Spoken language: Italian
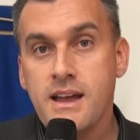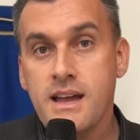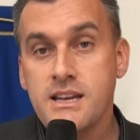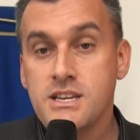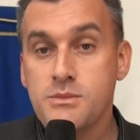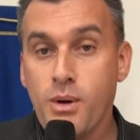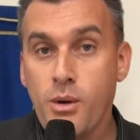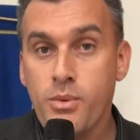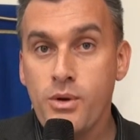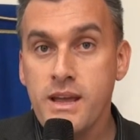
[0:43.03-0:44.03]
eh, si
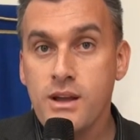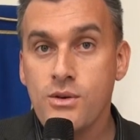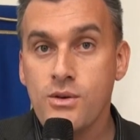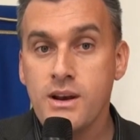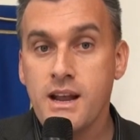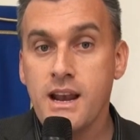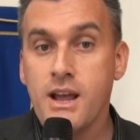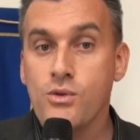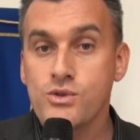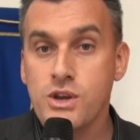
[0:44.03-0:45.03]
spopoli con
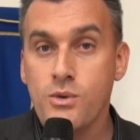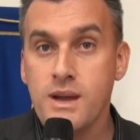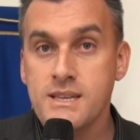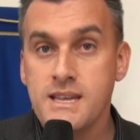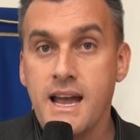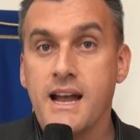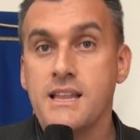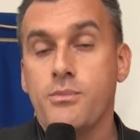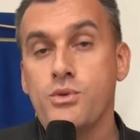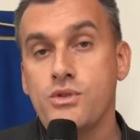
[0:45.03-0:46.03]
le conseguenze anche
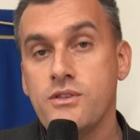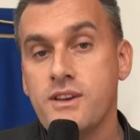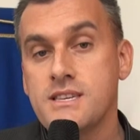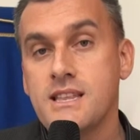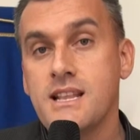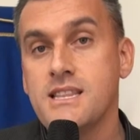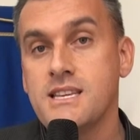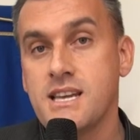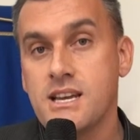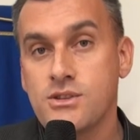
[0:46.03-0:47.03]
dal punto di vista del
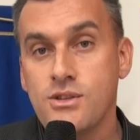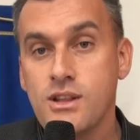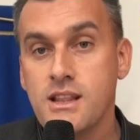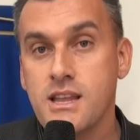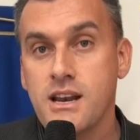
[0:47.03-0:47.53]
dissesto del